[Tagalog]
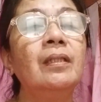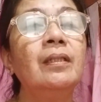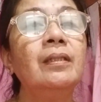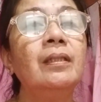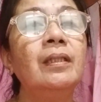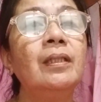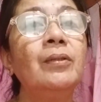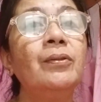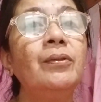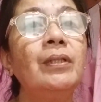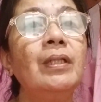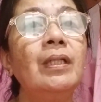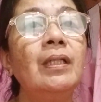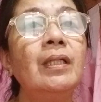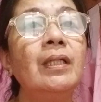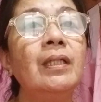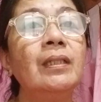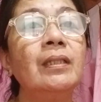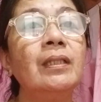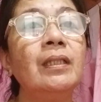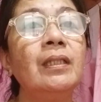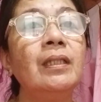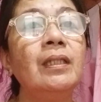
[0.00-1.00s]
Hindi ko na
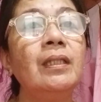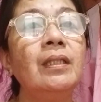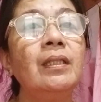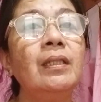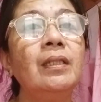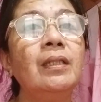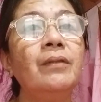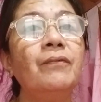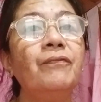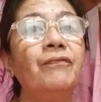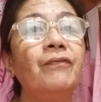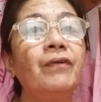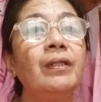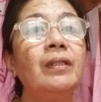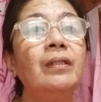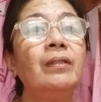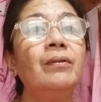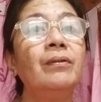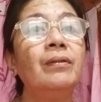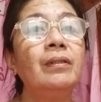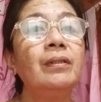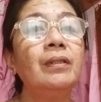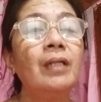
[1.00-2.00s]
lang
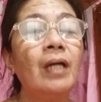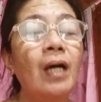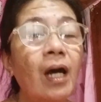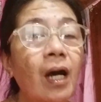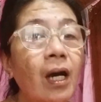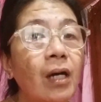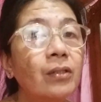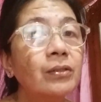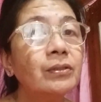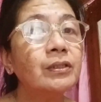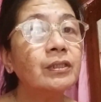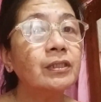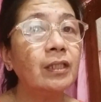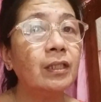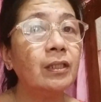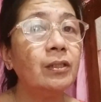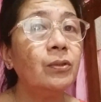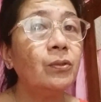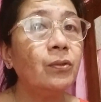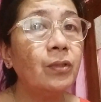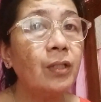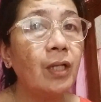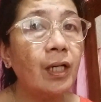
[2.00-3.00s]
i-figured out sa
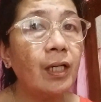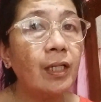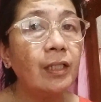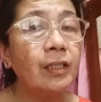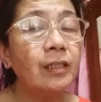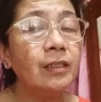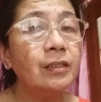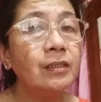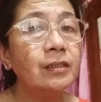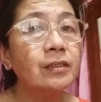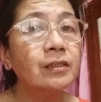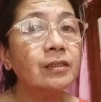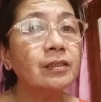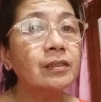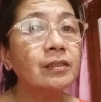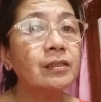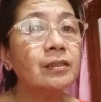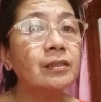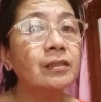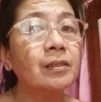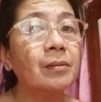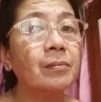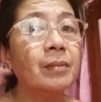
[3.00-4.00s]
inyo guys,
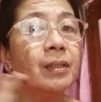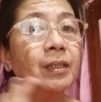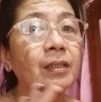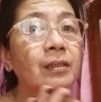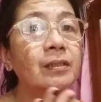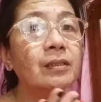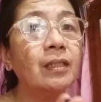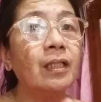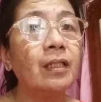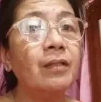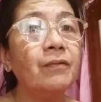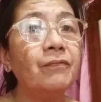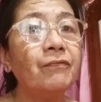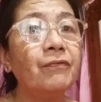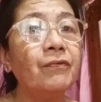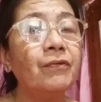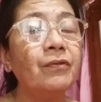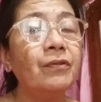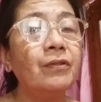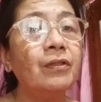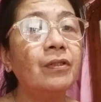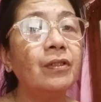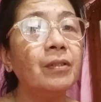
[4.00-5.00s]
sa mga
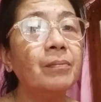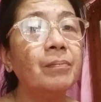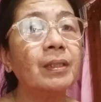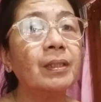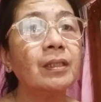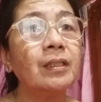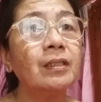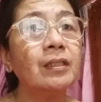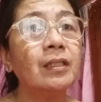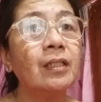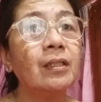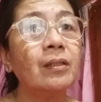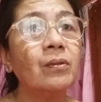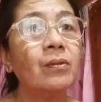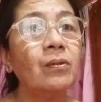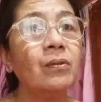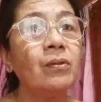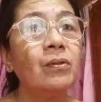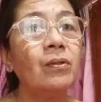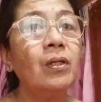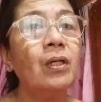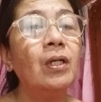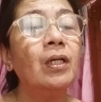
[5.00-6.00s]
cellphone or ipakita
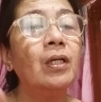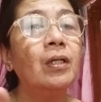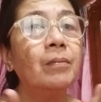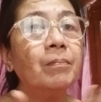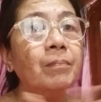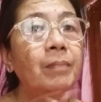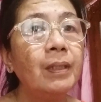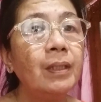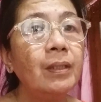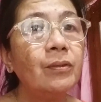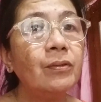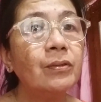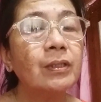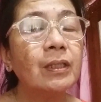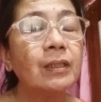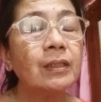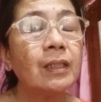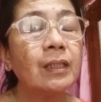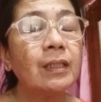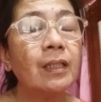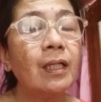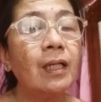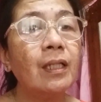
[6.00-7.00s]
ko. Pero
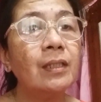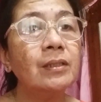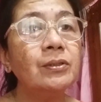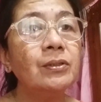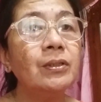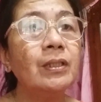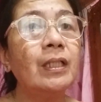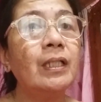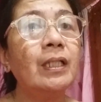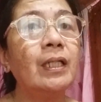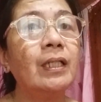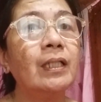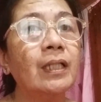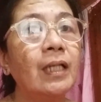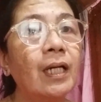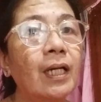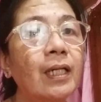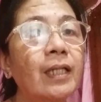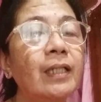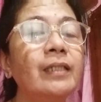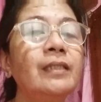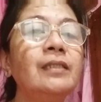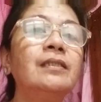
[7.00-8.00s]
tatandaan nyo na lang
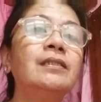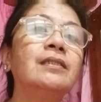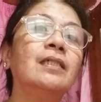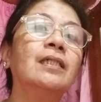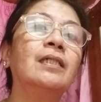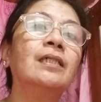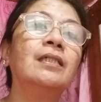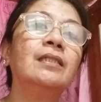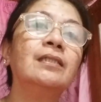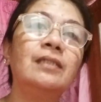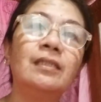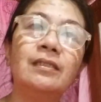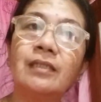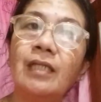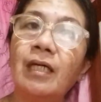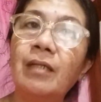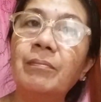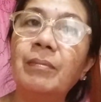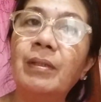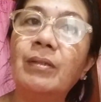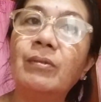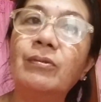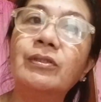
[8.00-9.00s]
guys, ang
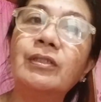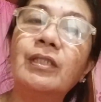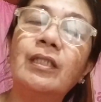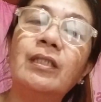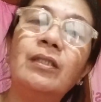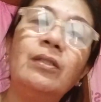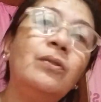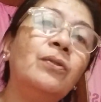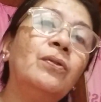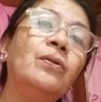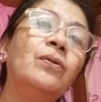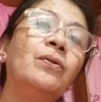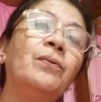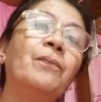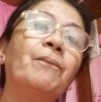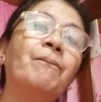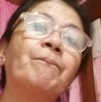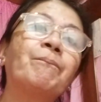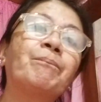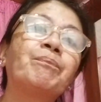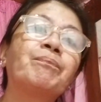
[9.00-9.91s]
isasabi ko sa inyo.